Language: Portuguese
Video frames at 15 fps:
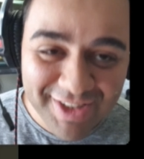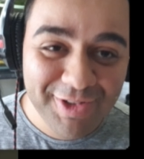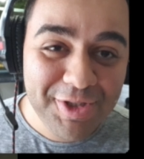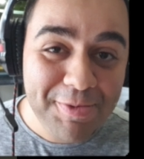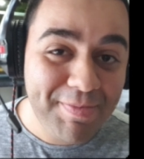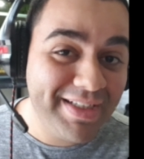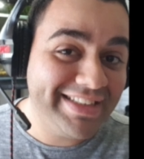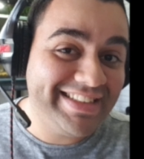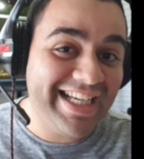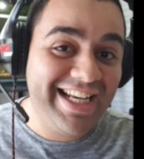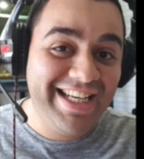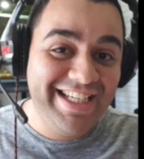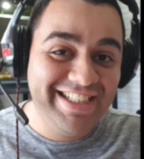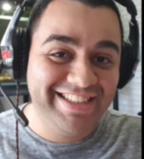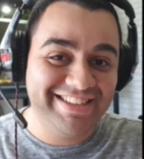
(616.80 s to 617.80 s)
do
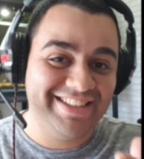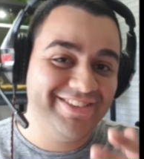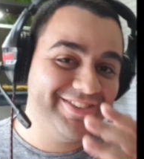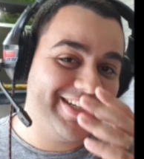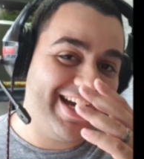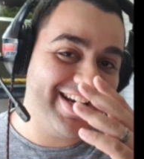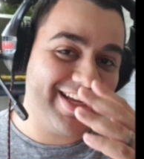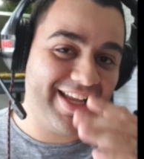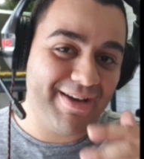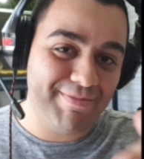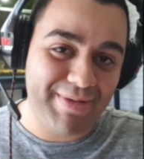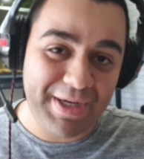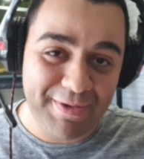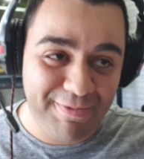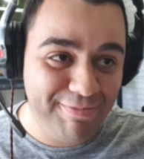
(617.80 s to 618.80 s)
especialista, do cara que é
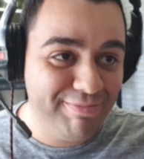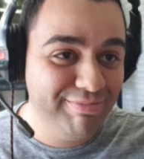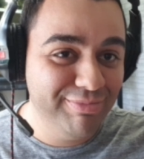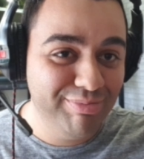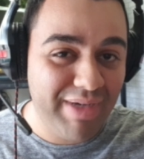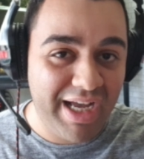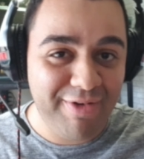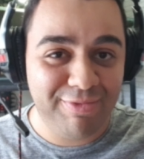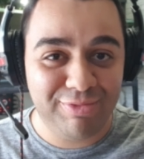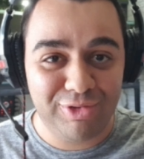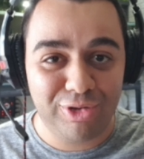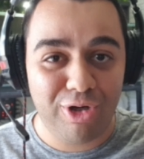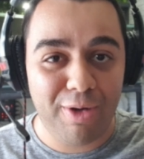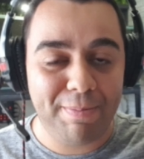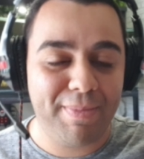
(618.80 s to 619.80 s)
mais, mais
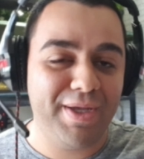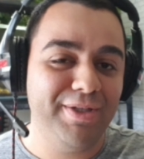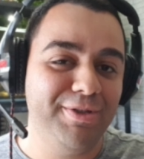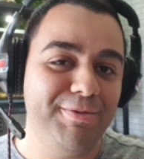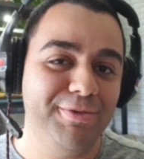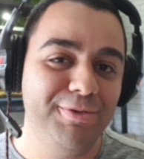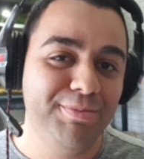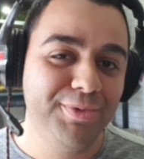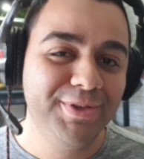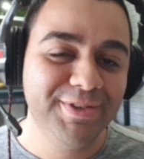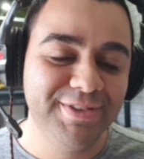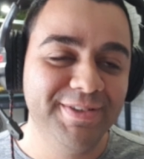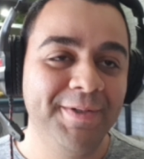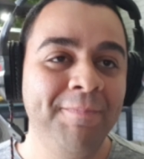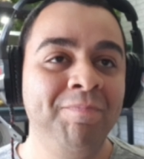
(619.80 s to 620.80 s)
top aí do, do
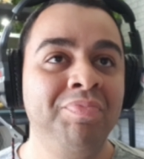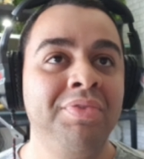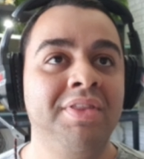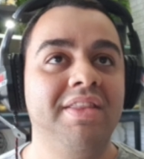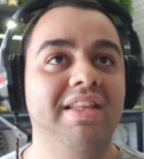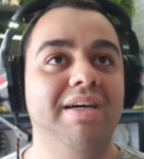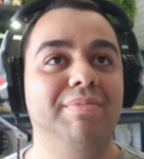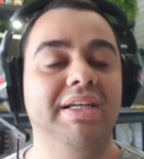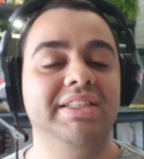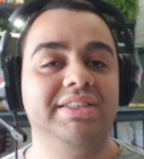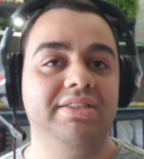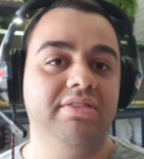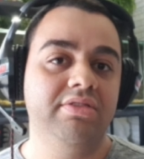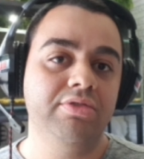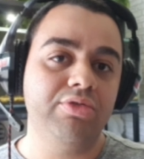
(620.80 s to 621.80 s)
mundo. Né? Mas
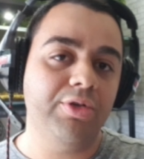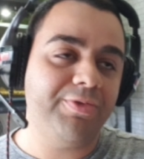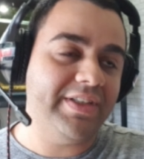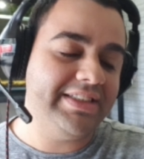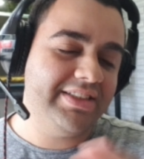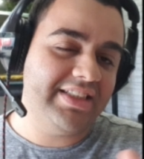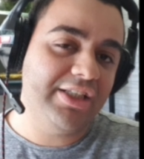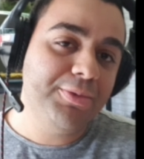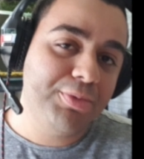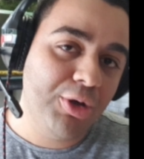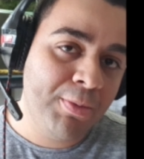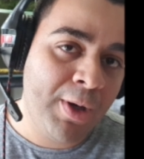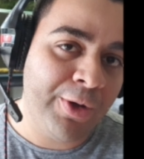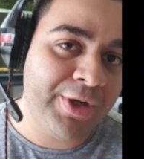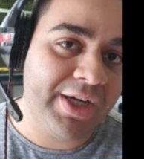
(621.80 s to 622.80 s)
não tô fazendo nada por
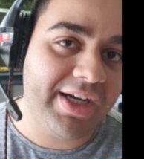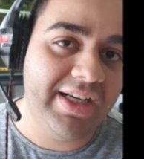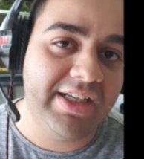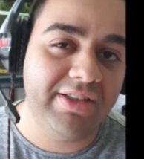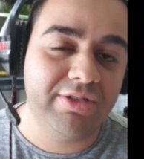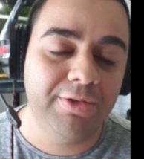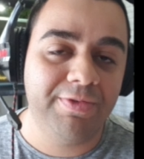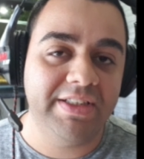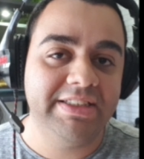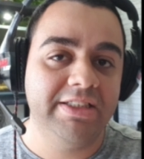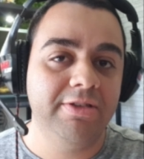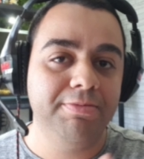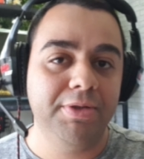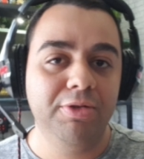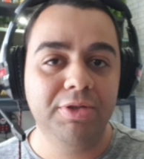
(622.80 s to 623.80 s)
mal, né, galera? Eu tô
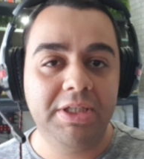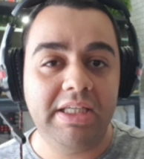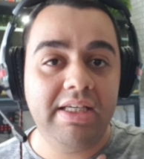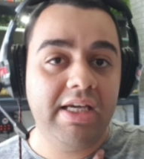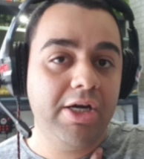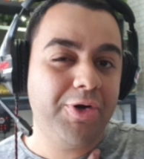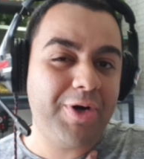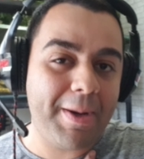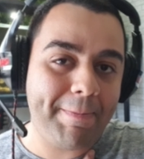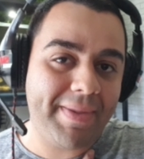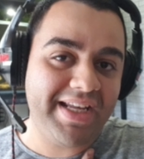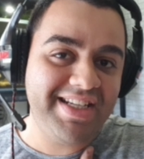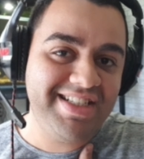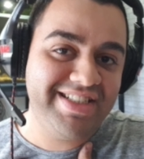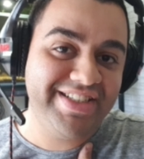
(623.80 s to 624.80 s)
fazendo pelo que eu
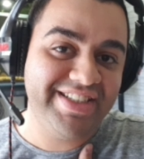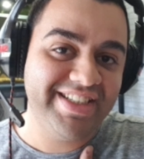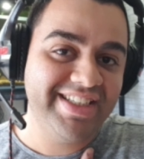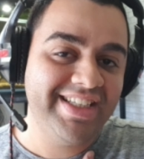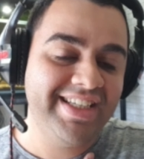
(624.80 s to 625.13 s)
aprendi.